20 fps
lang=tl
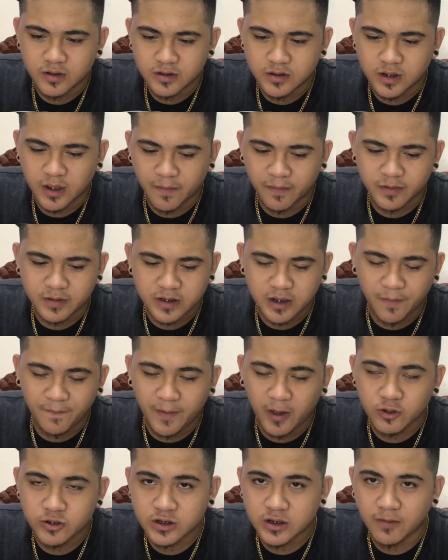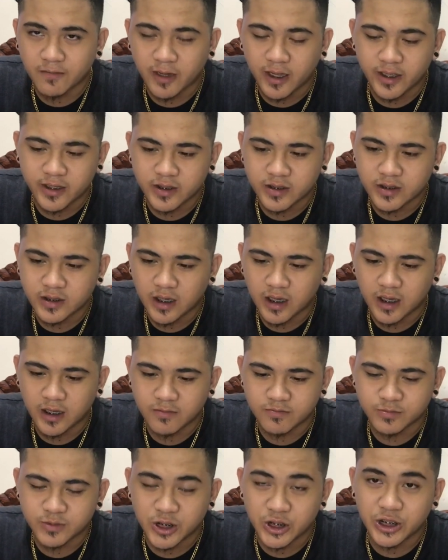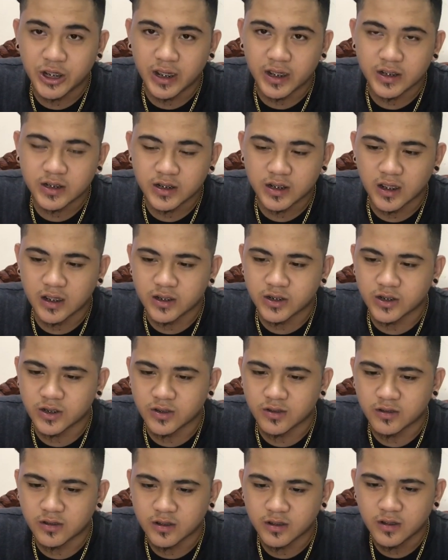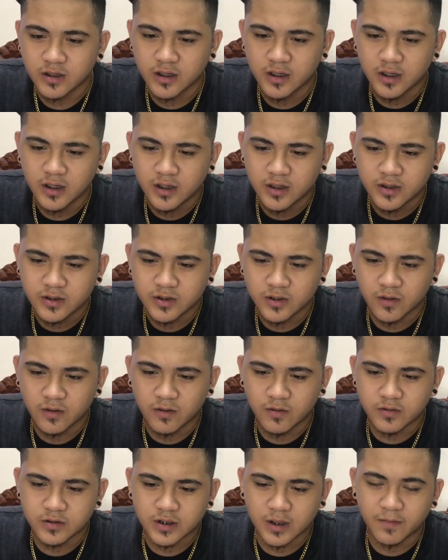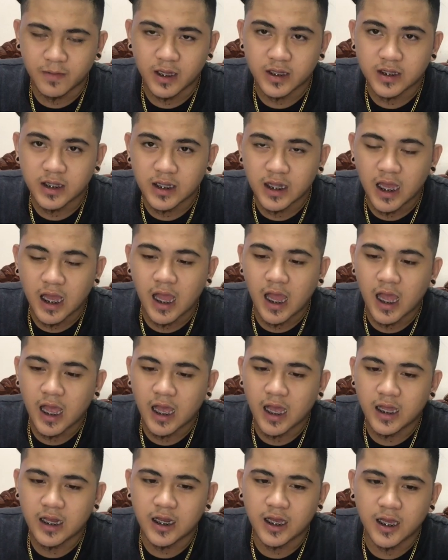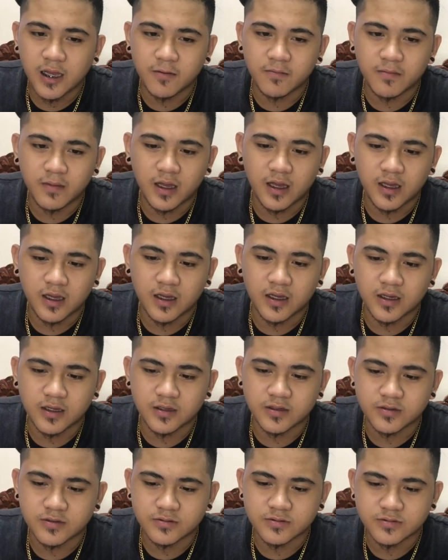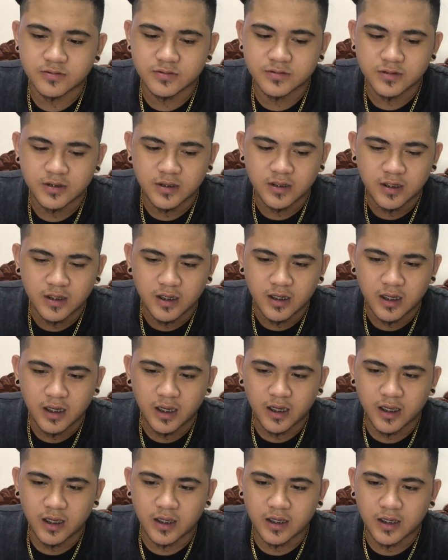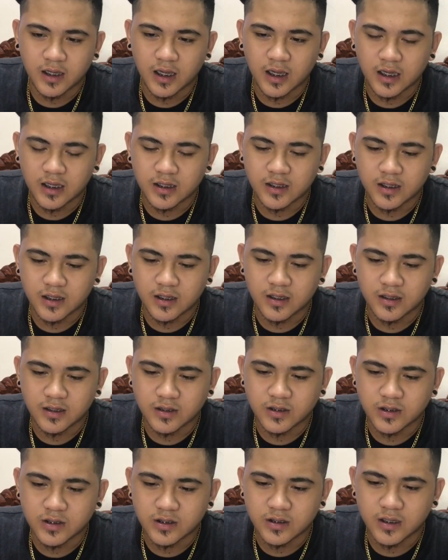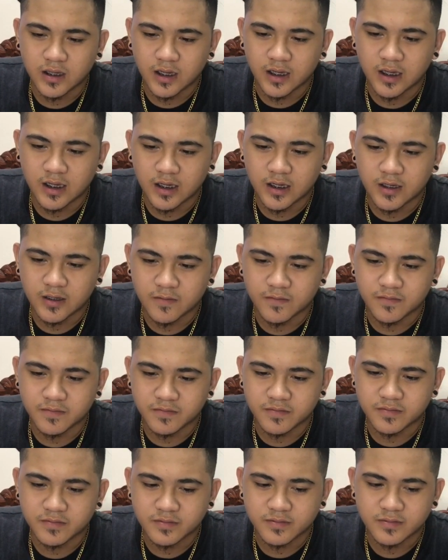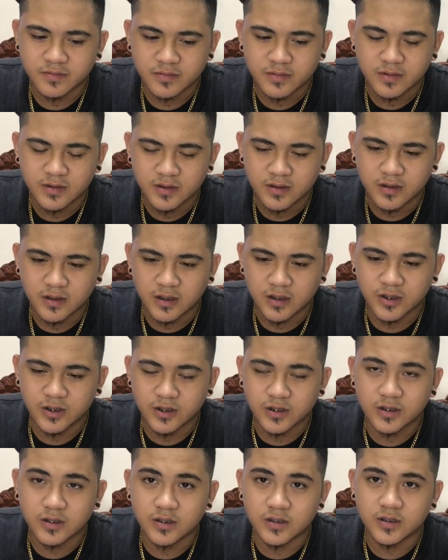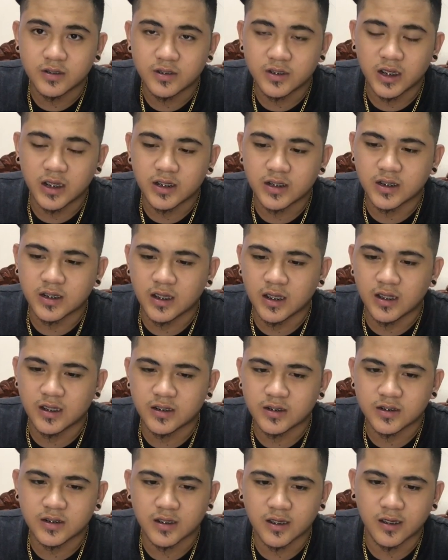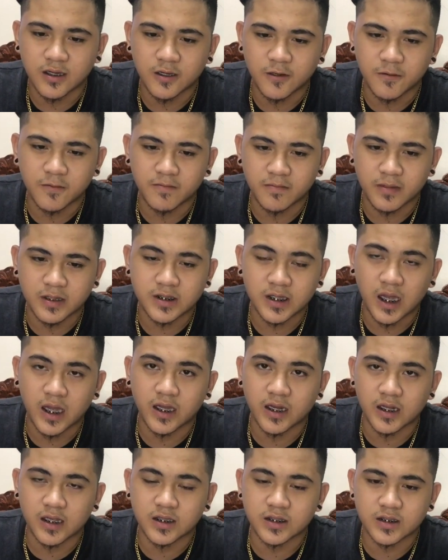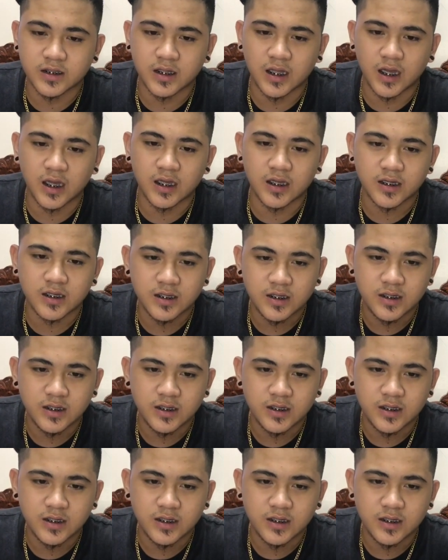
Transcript: sa, si Paos naman um, si Jay Skills yun So sa mga di nakakalam ang ang AKA ni um, ni Jay Skills um, masarista